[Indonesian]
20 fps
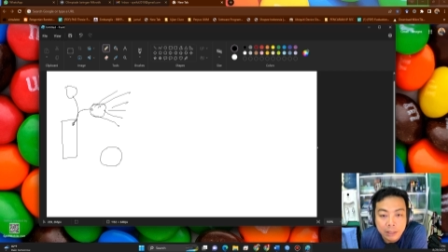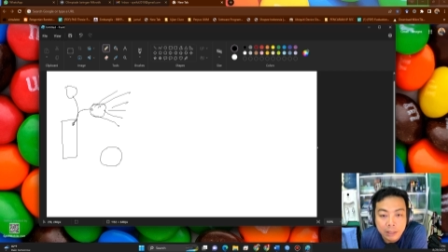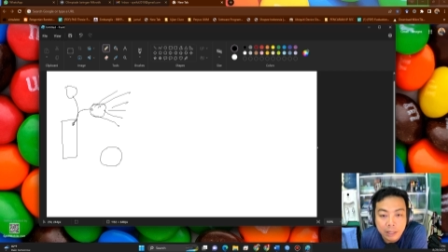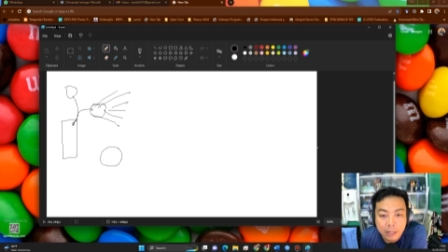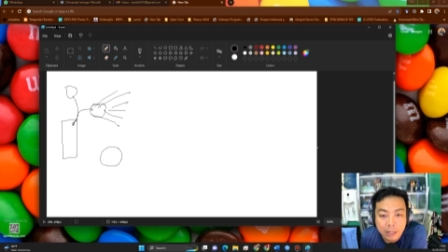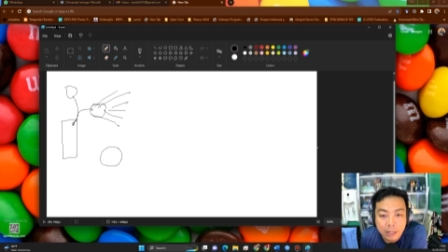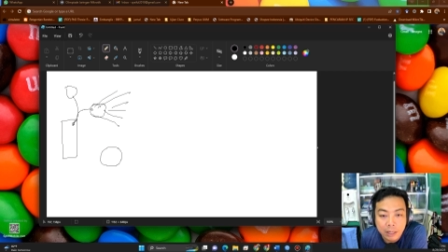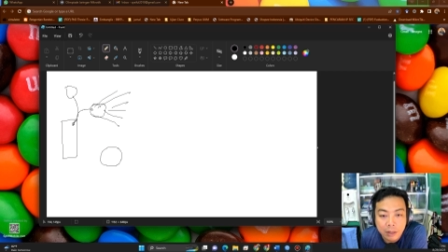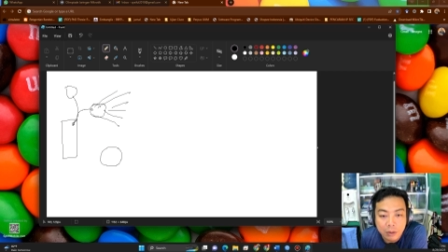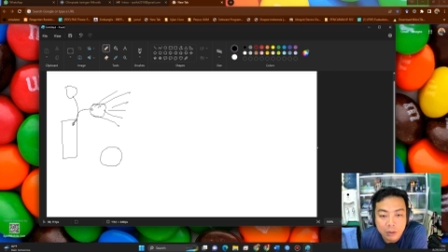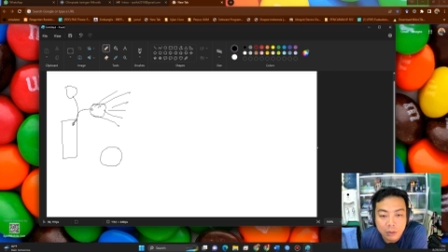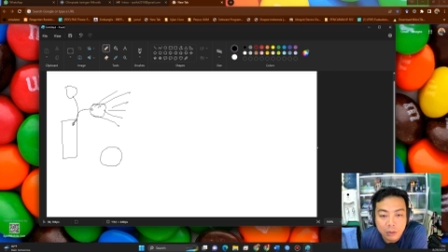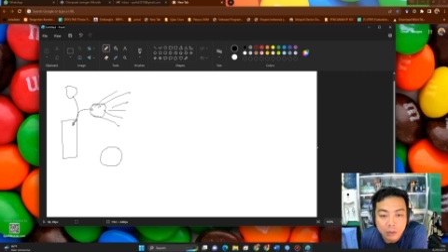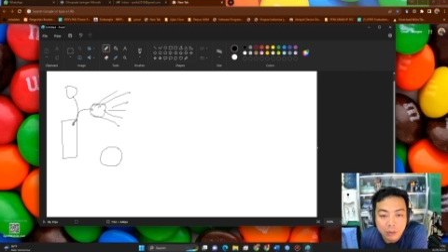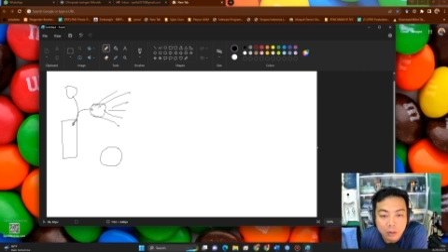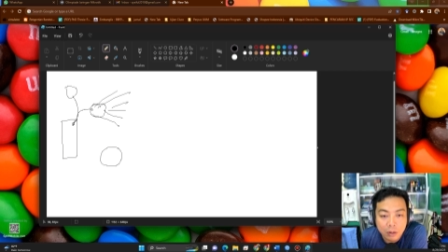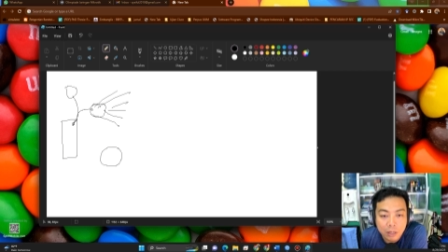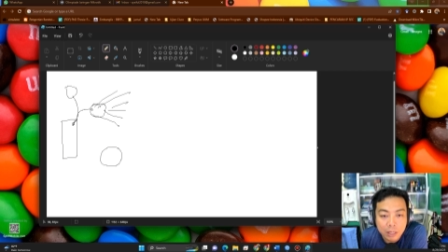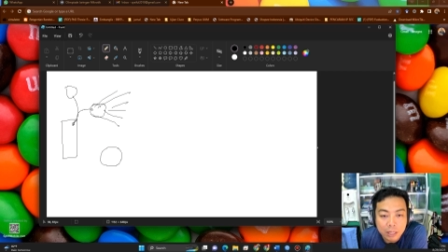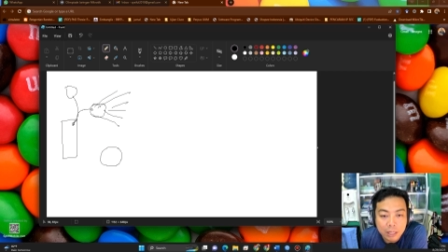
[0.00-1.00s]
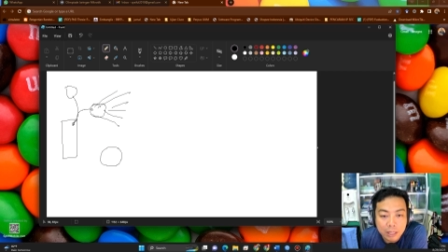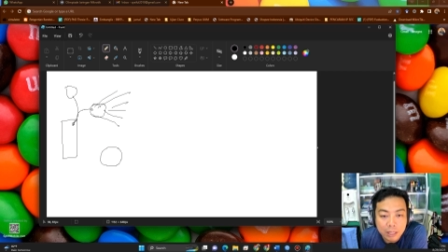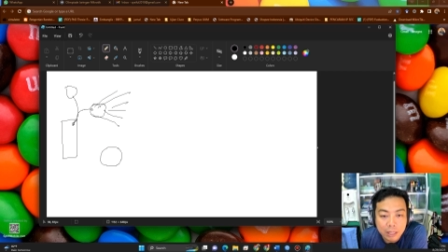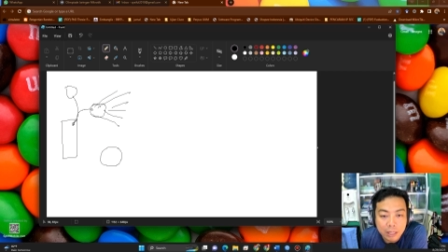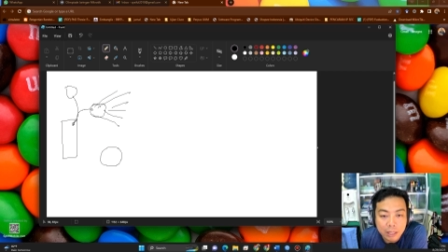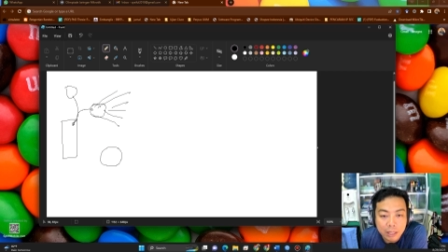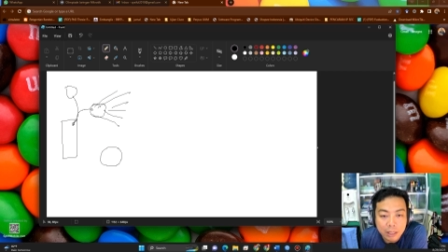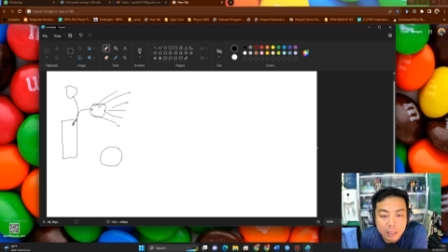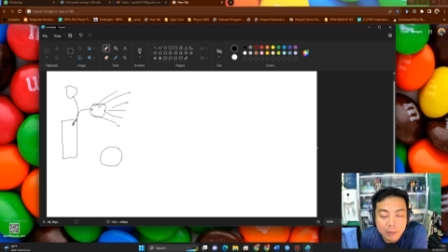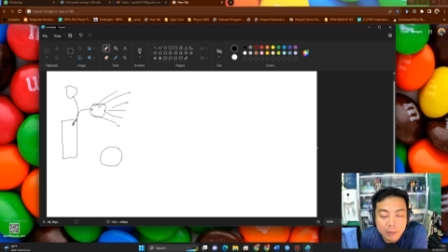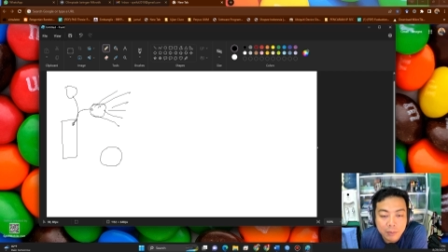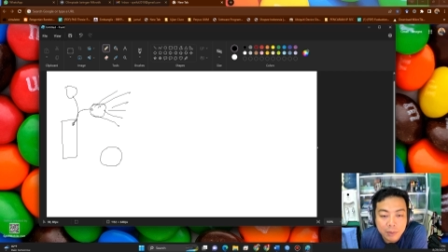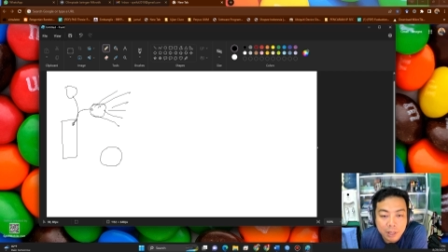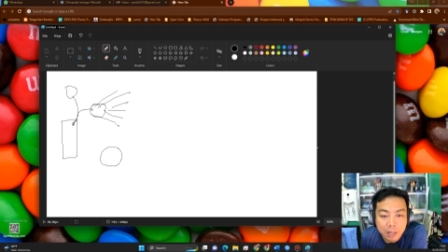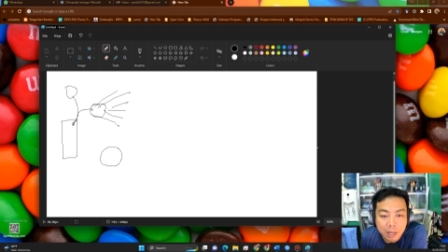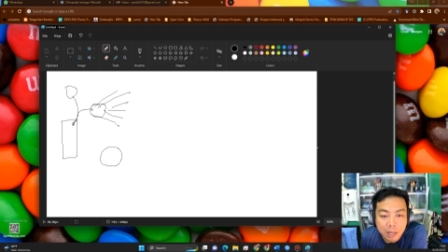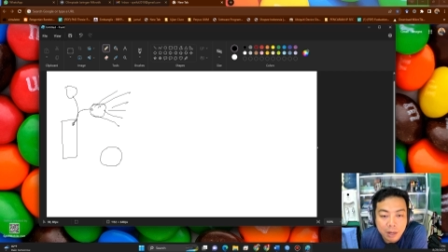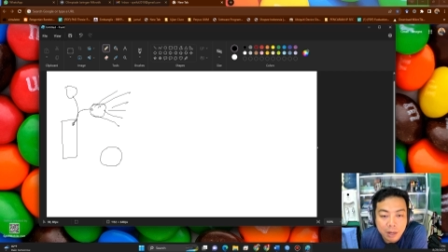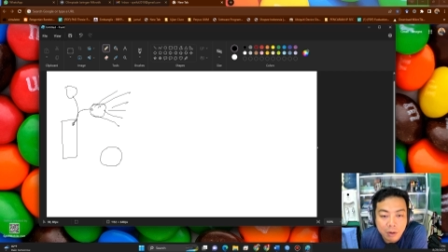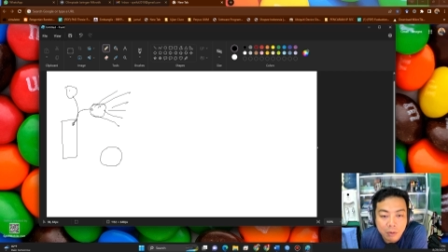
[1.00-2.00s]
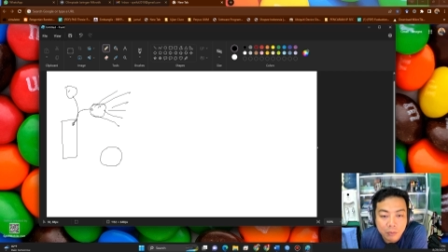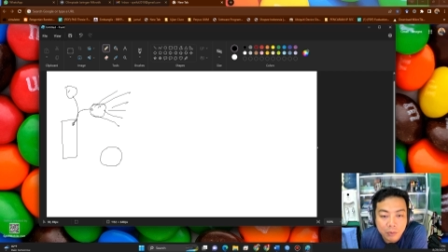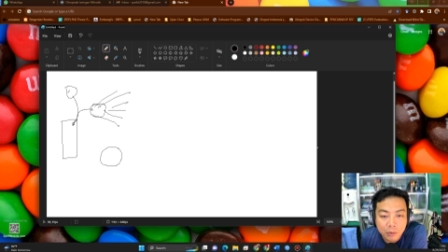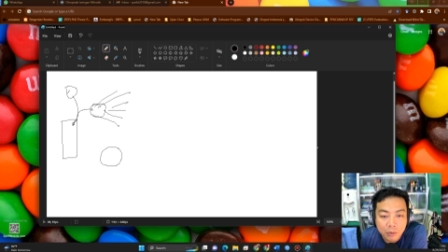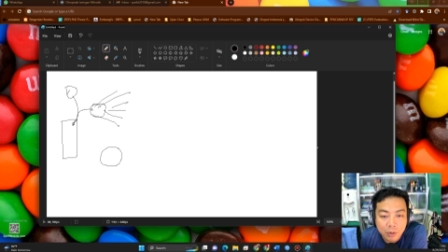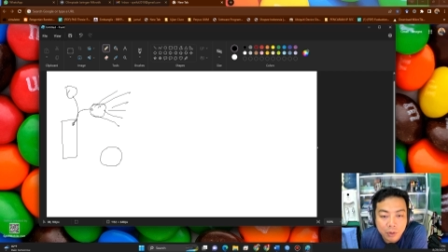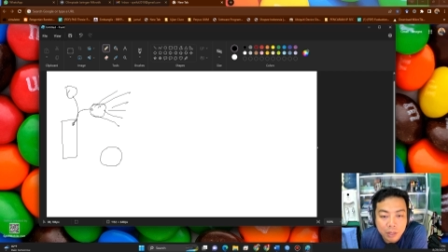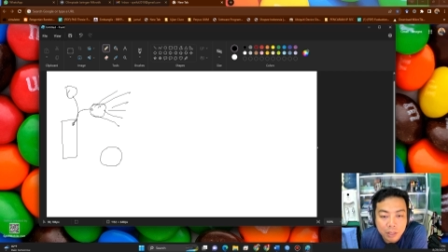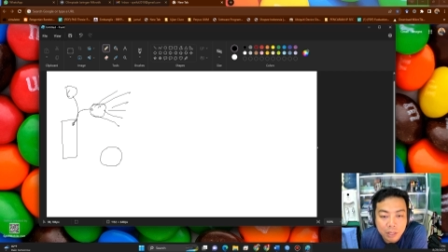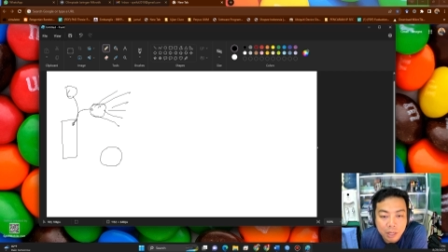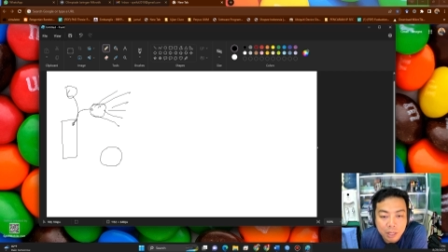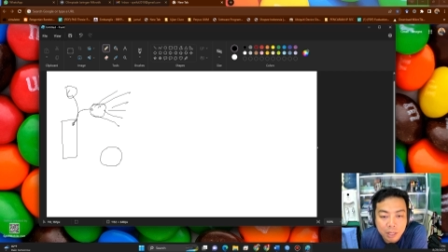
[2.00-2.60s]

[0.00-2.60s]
Nah, dengan controller ini kita bisa konfigurasi